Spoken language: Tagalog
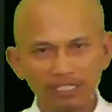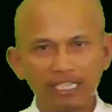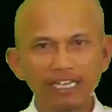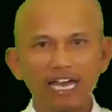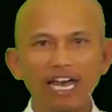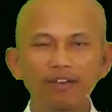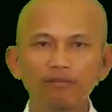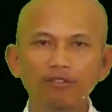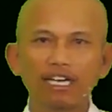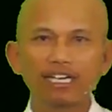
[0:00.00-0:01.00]
dadaan
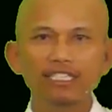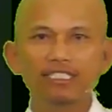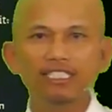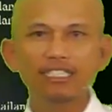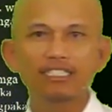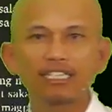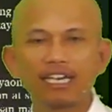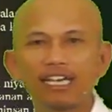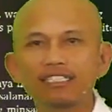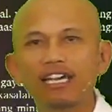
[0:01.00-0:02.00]
muna kay Jesus
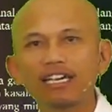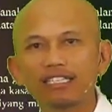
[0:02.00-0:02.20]
Christ